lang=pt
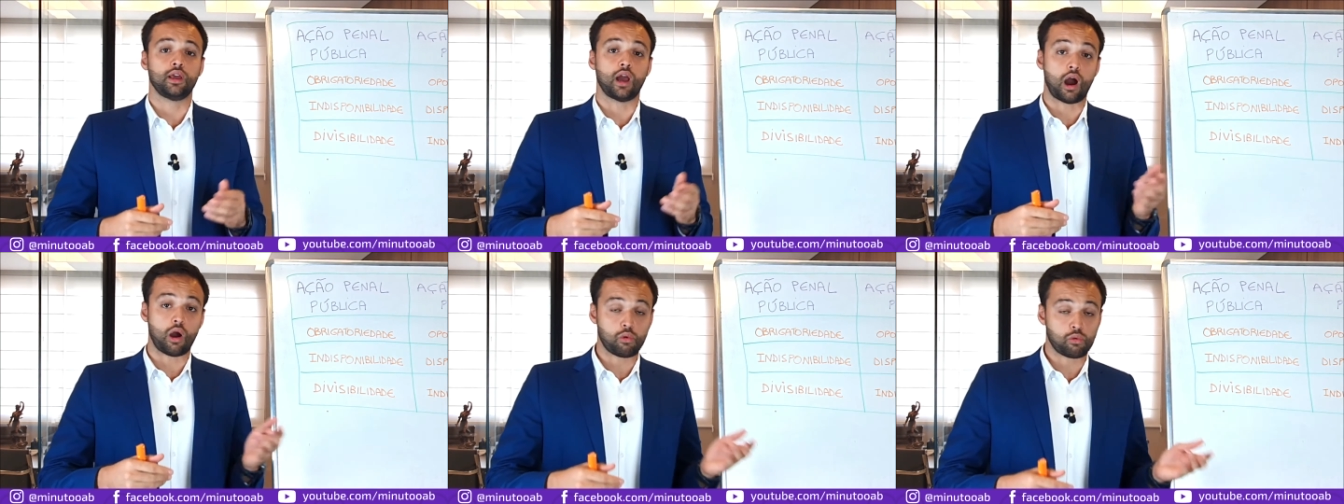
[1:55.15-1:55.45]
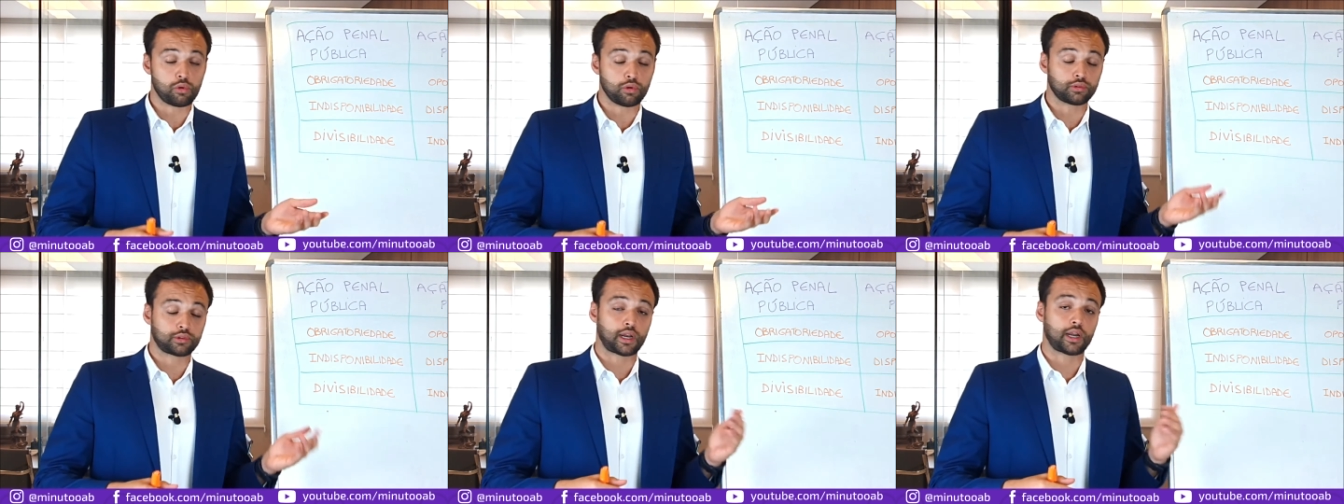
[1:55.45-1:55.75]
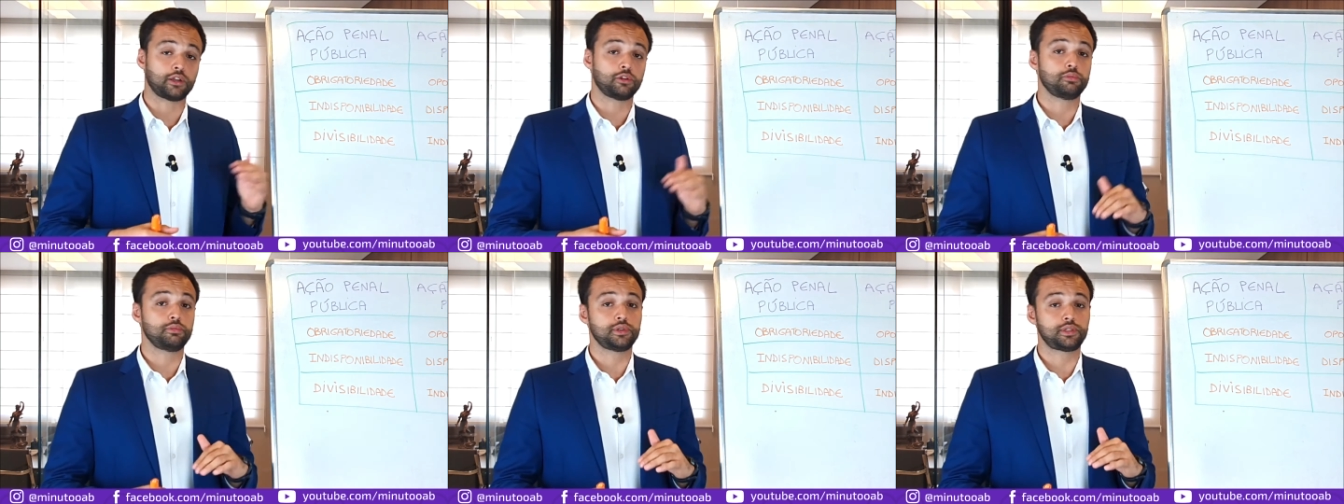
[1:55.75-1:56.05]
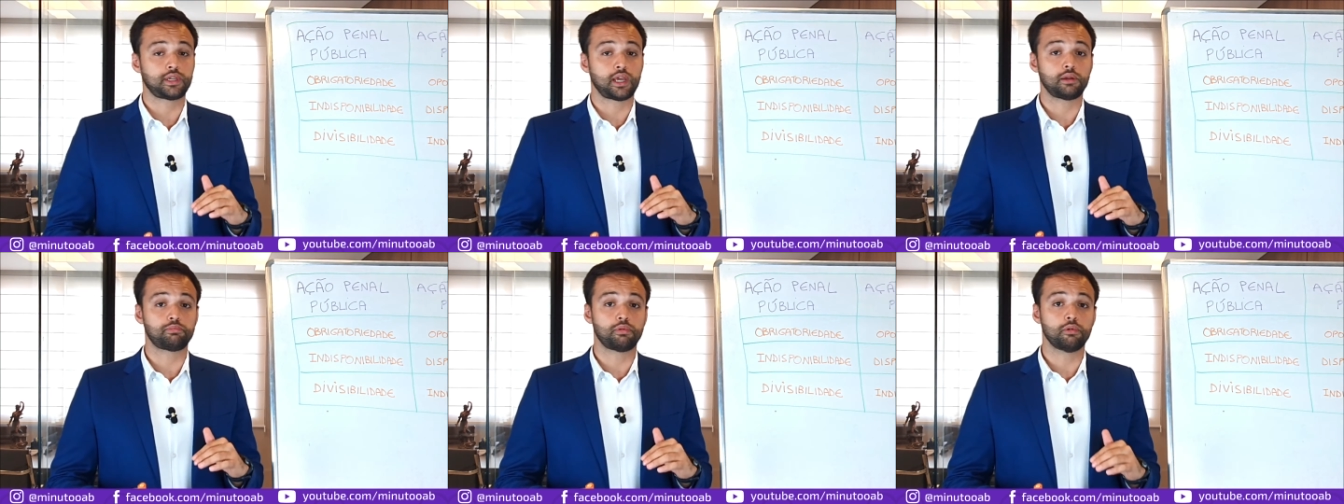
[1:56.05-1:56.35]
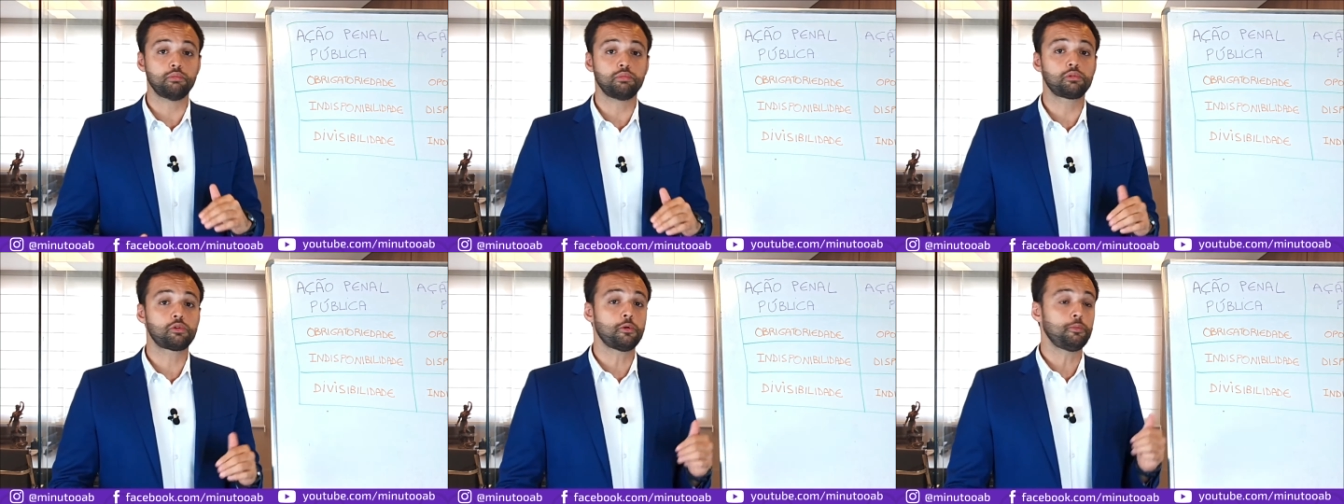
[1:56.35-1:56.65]
Ao contrário do Ministério
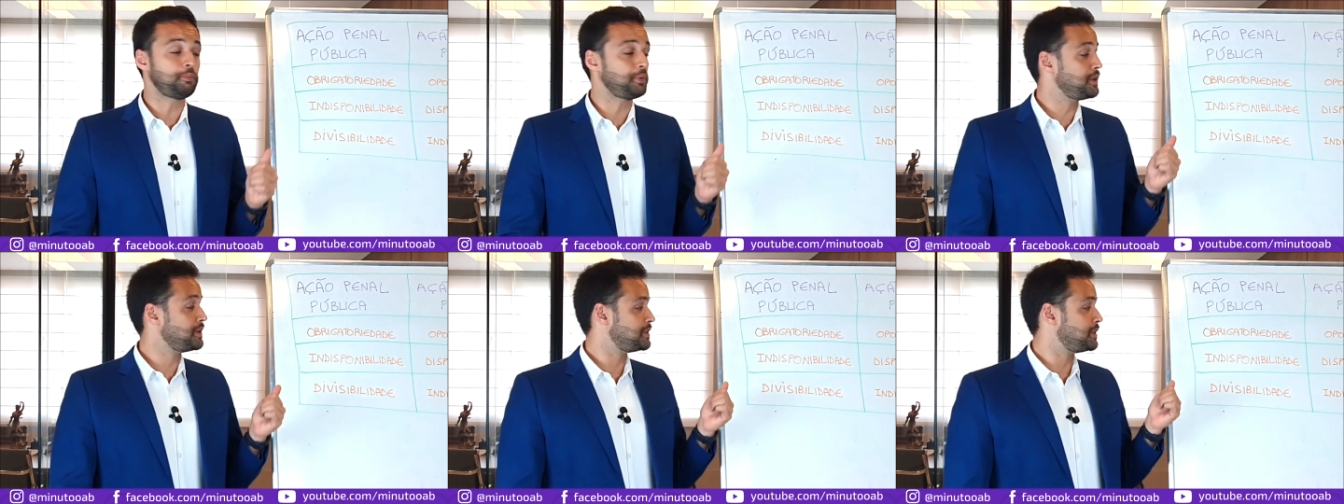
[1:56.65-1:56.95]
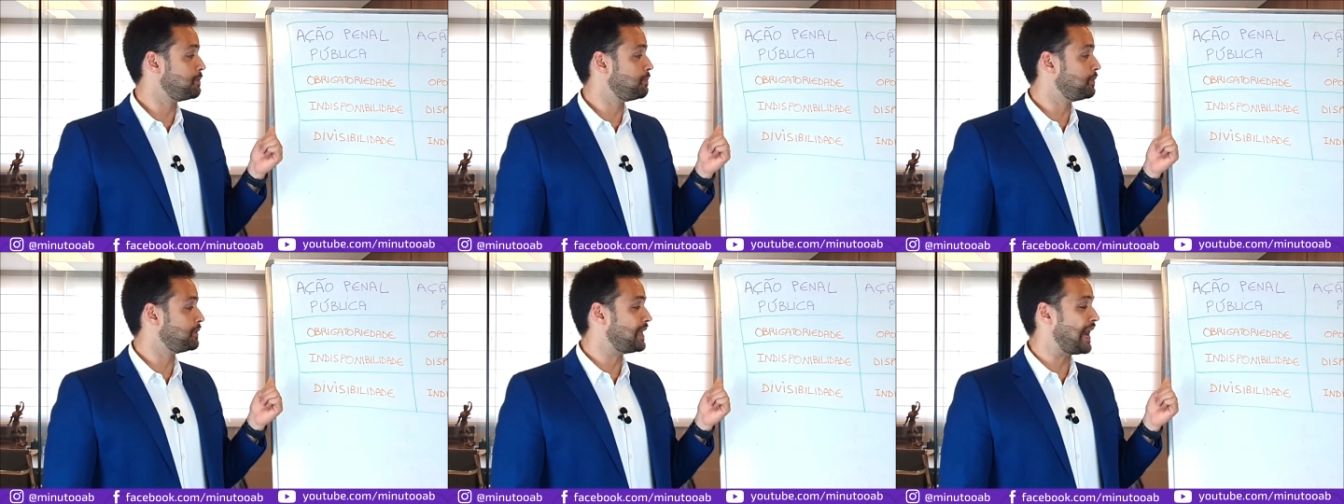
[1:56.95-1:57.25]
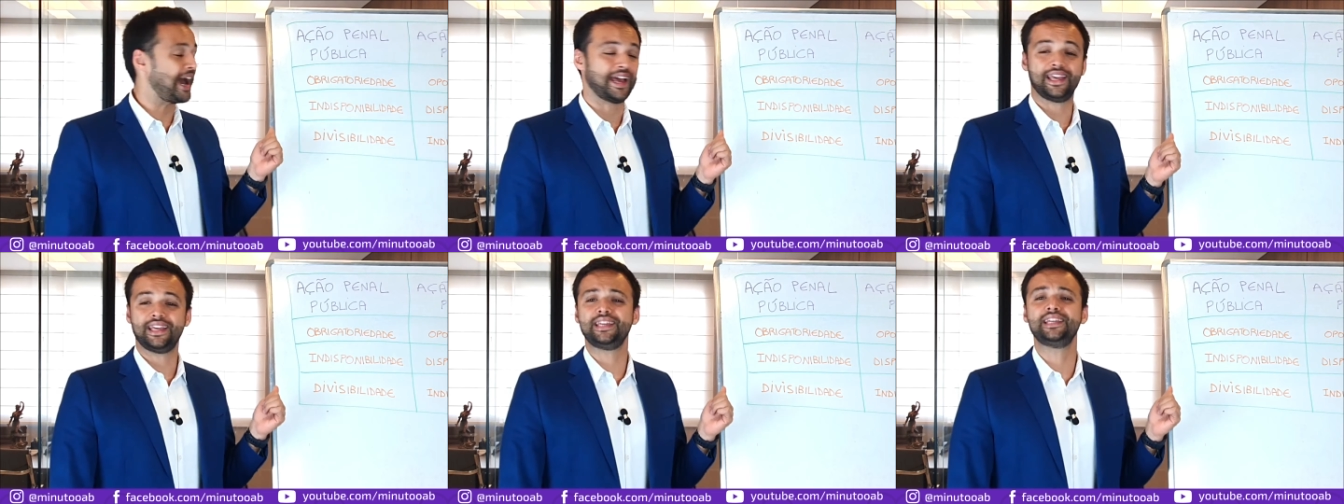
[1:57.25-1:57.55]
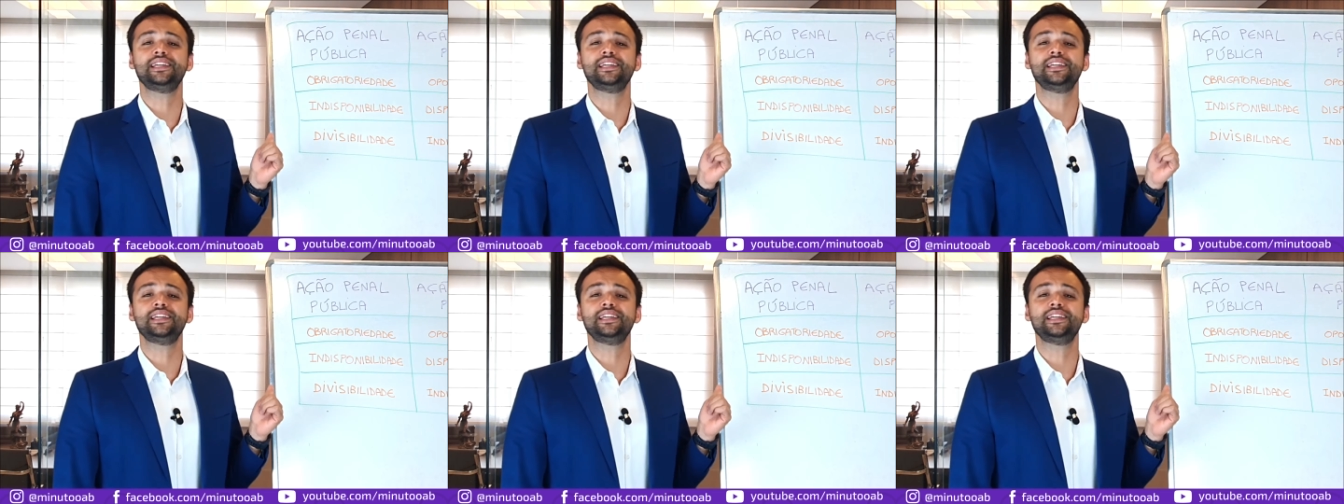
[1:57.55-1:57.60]
Público, o princípio da